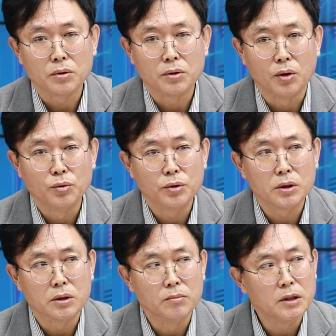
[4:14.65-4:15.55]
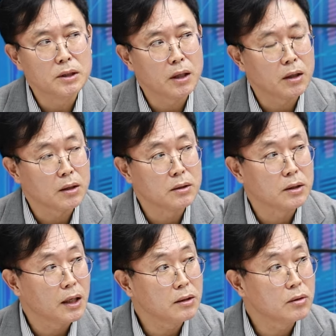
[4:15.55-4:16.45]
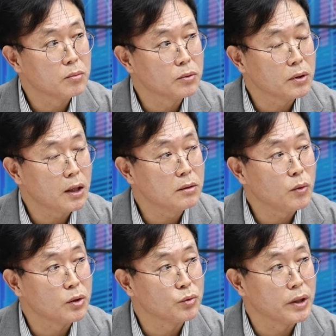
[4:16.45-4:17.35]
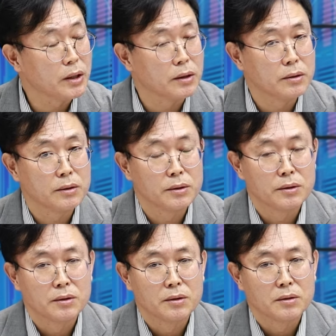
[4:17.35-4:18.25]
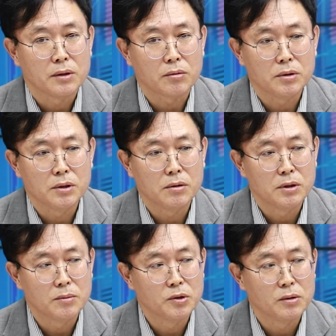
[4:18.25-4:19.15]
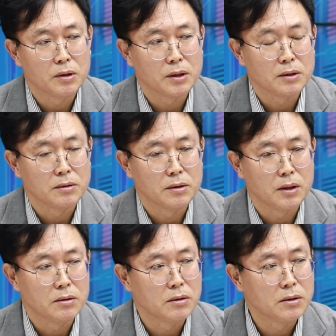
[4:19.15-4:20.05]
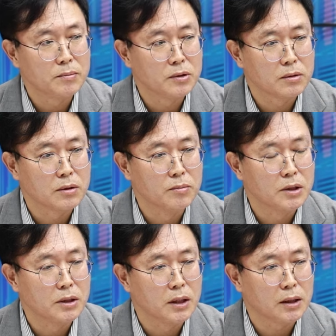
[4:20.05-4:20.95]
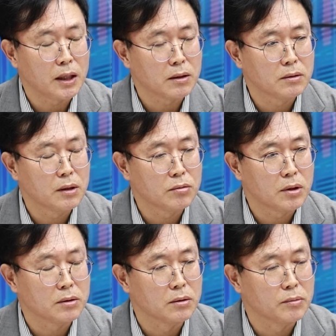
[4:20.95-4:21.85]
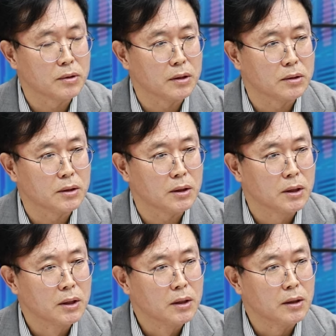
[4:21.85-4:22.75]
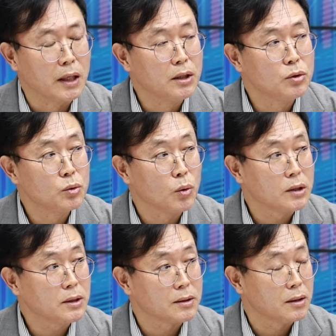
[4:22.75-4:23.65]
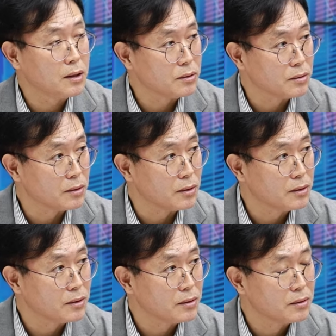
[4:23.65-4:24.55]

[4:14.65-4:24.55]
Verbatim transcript: 그 연준이 금리나 이렇게 하는 거 하는 와중에 네. 자꾸 2020년 얘기하시는데 2020년 금리나 다 끝나고 나서 급등했지 내리는 동안 작살났었어요.